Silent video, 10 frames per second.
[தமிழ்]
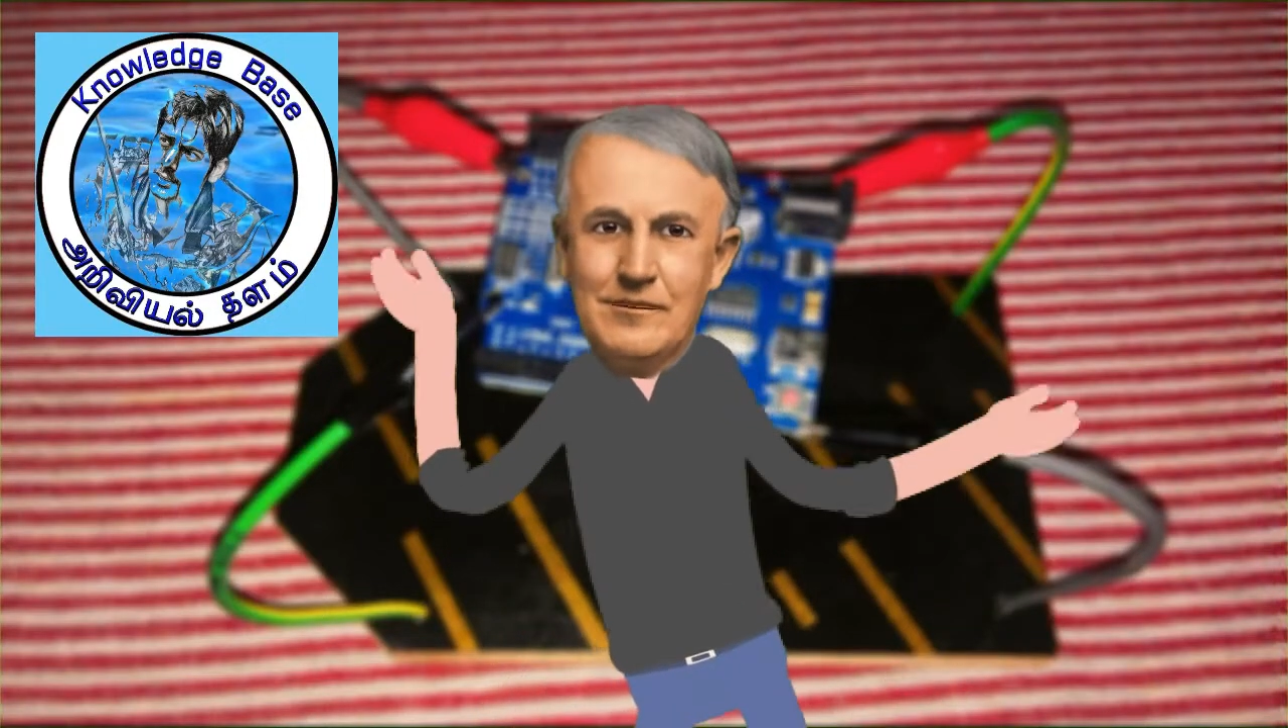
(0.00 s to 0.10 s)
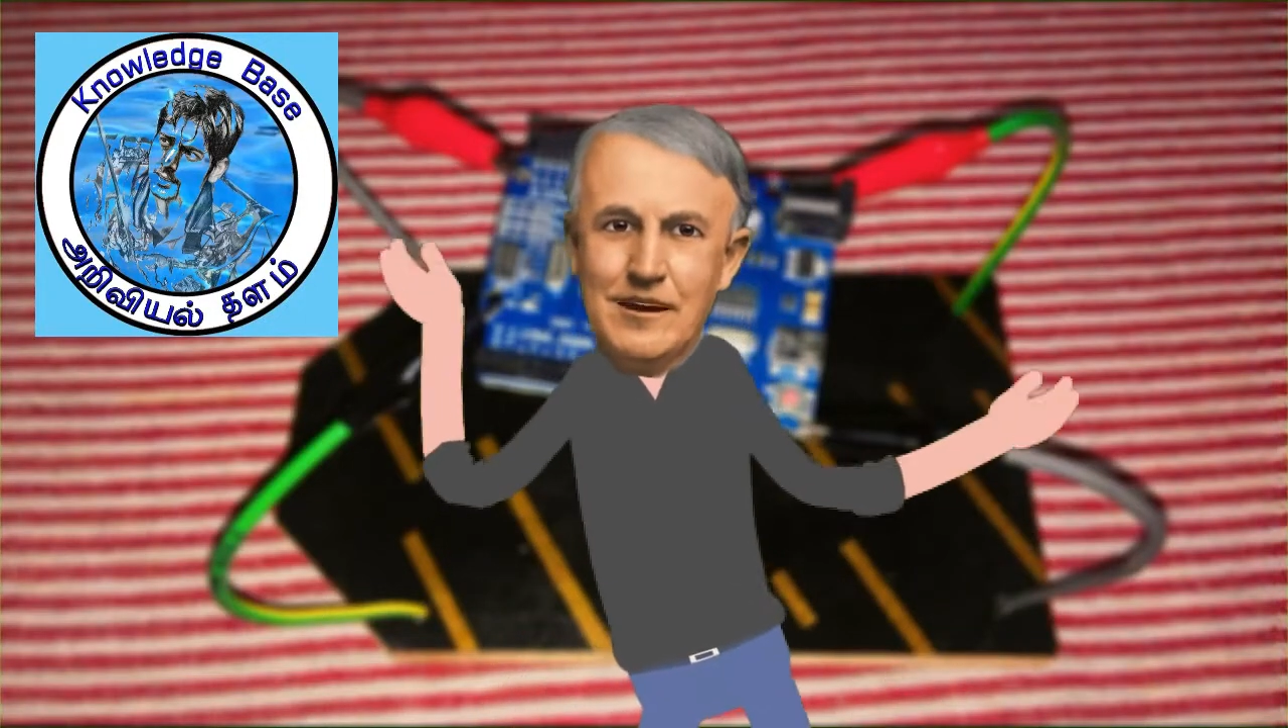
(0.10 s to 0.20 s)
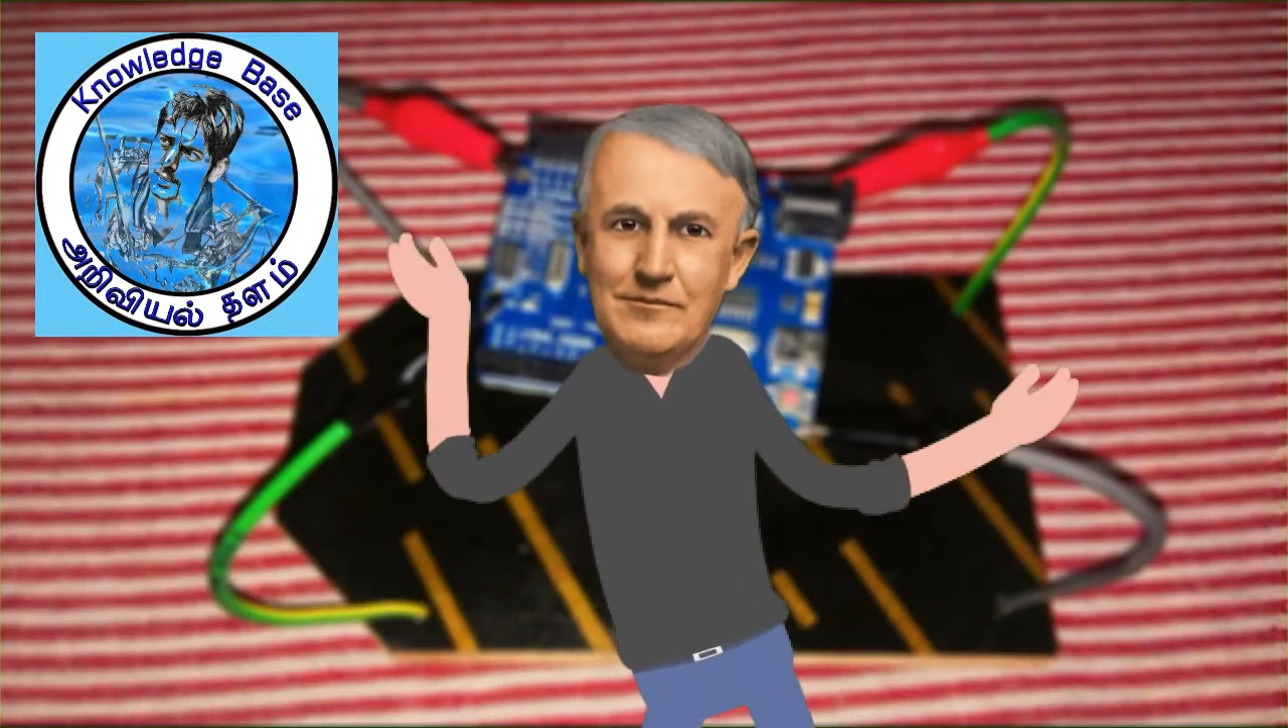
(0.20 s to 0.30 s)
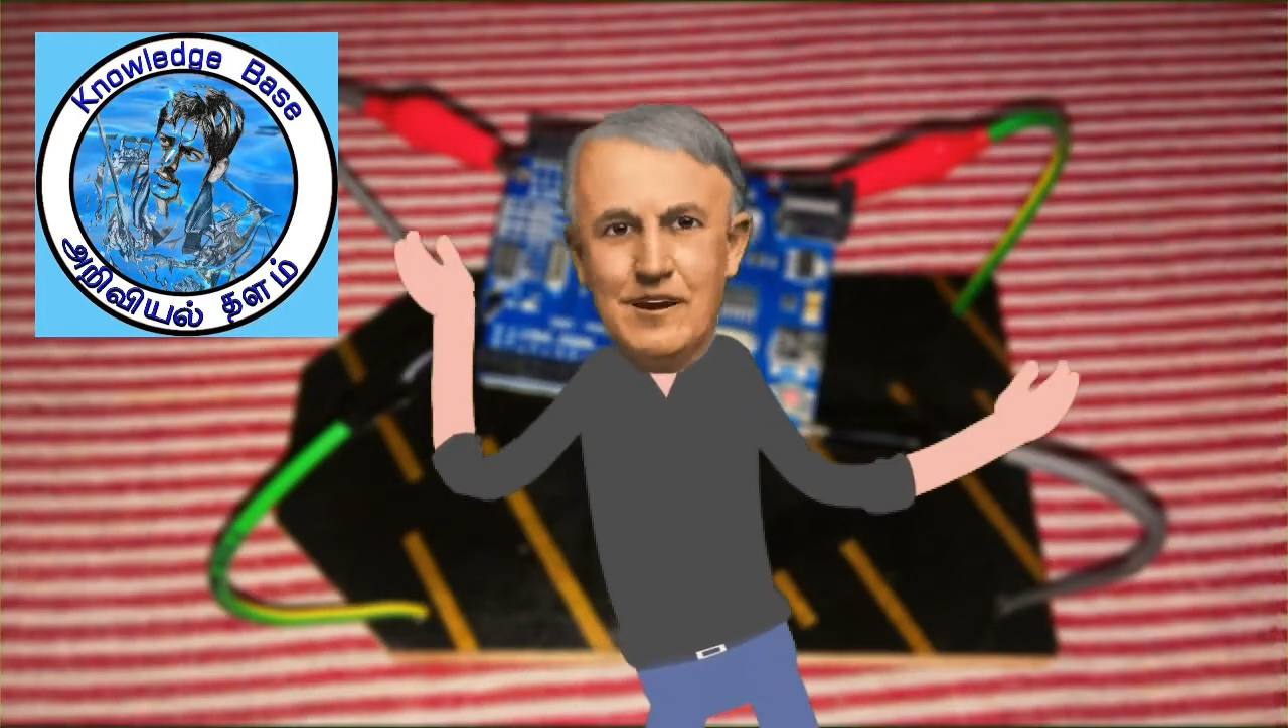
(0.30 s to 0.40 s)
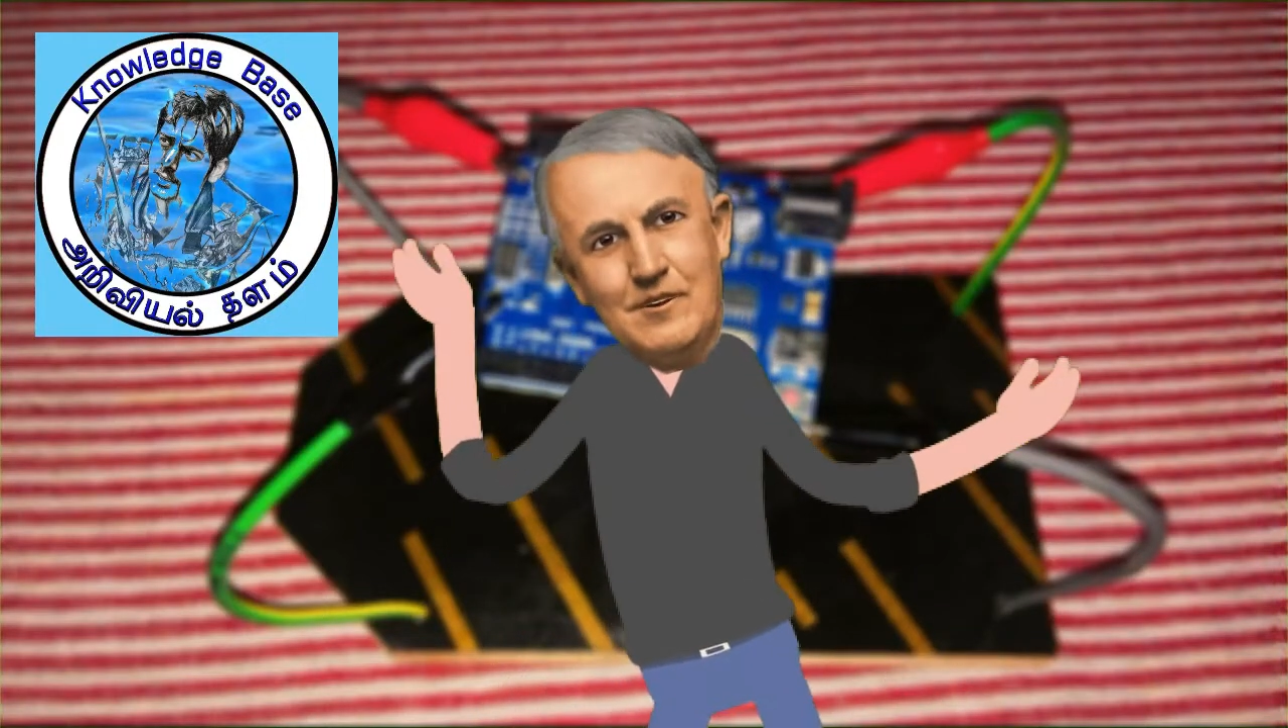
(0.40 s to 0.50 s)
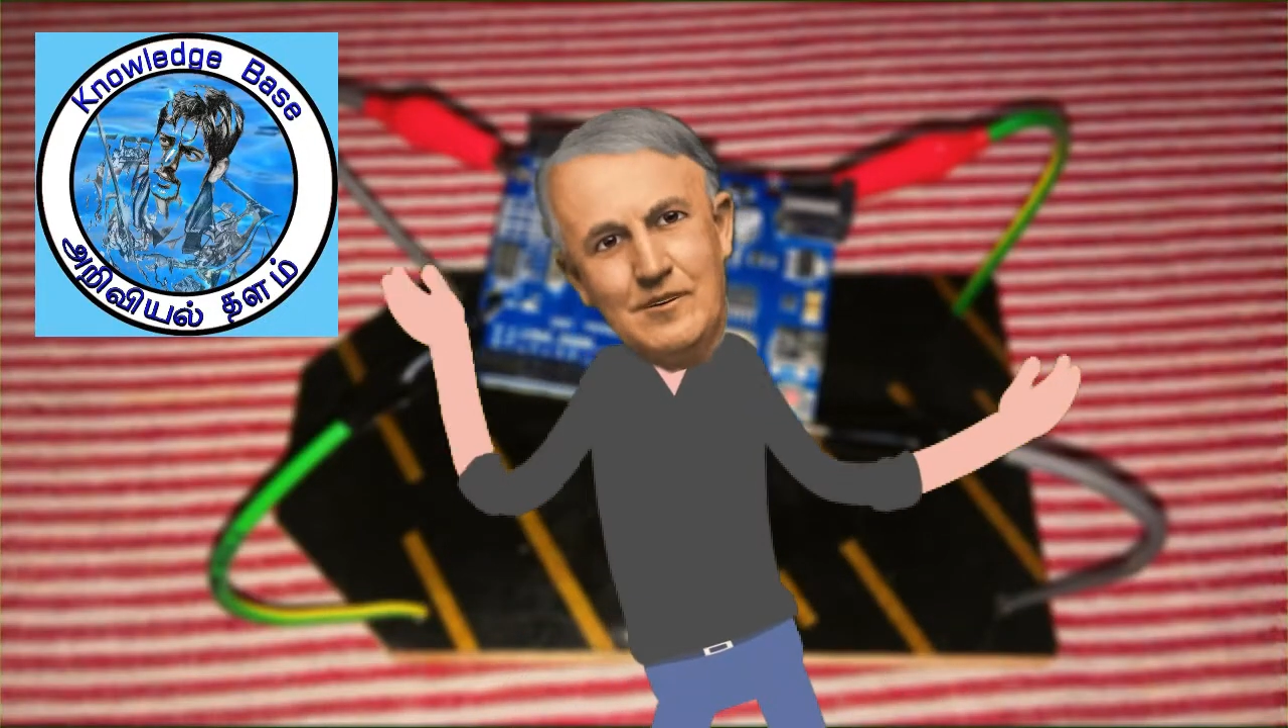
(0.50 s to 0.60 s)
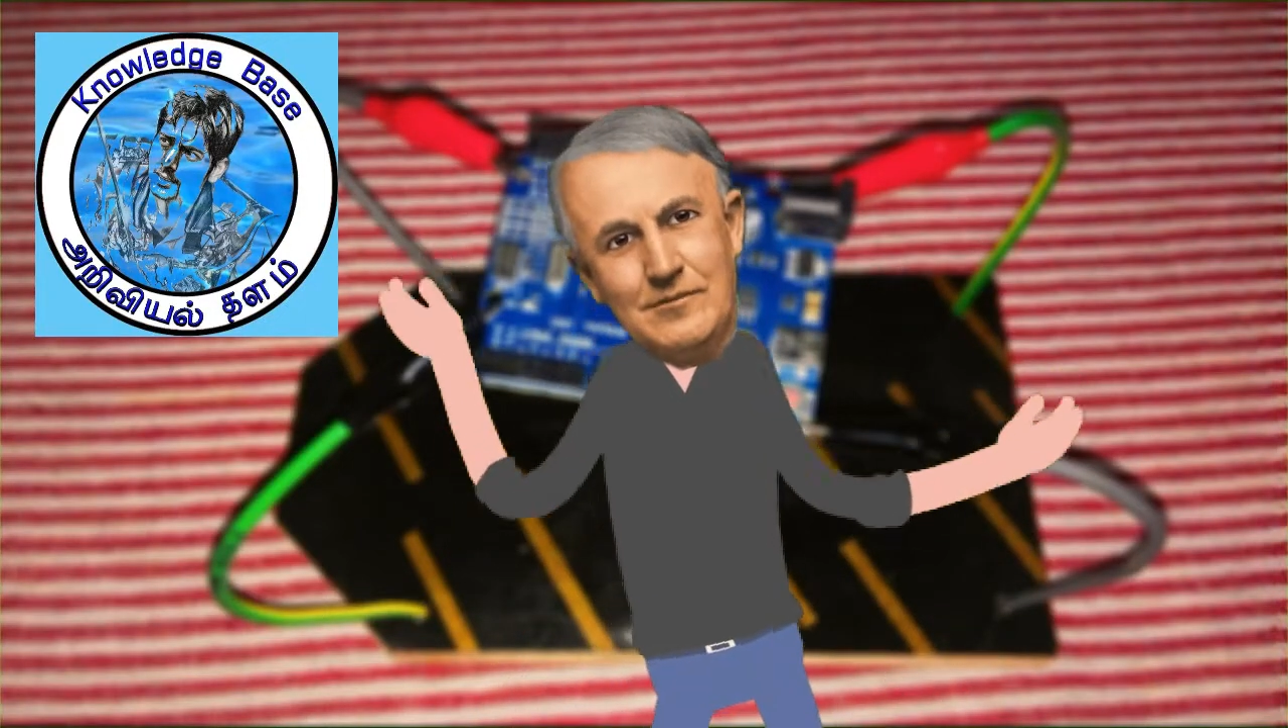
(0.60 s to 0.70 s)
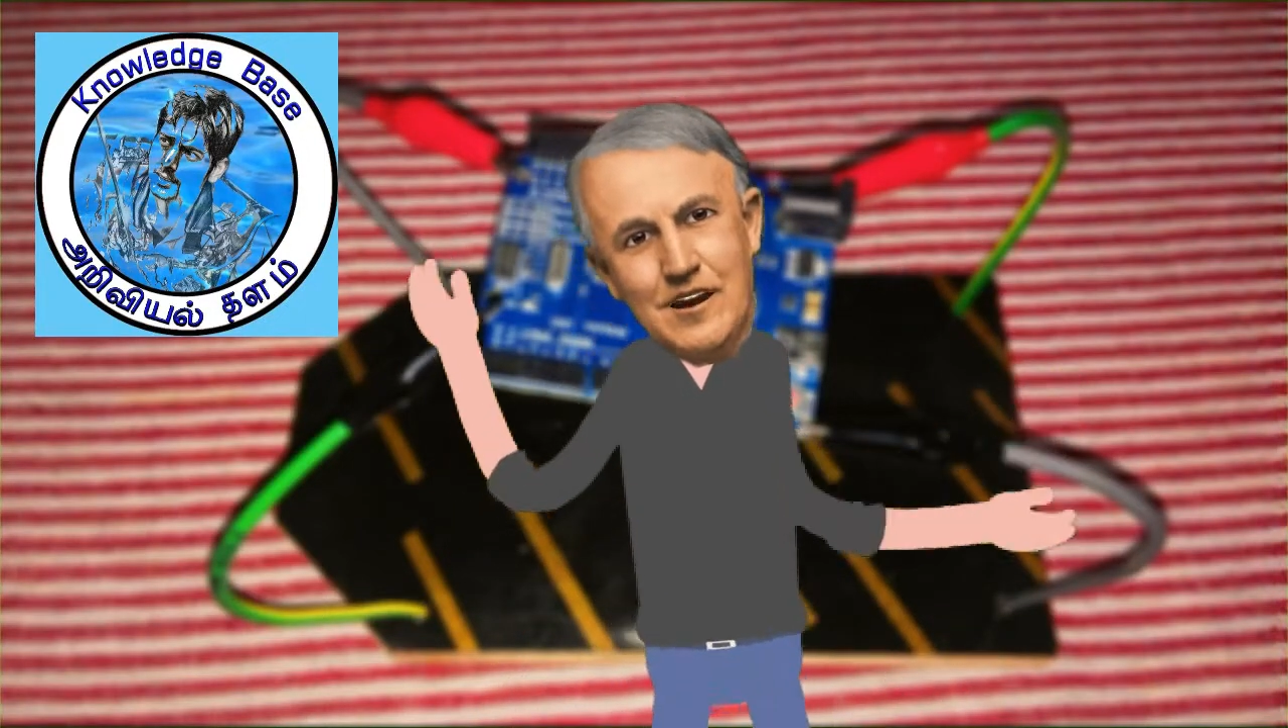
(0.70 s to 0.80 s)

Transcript: நான் தான் உங்கள்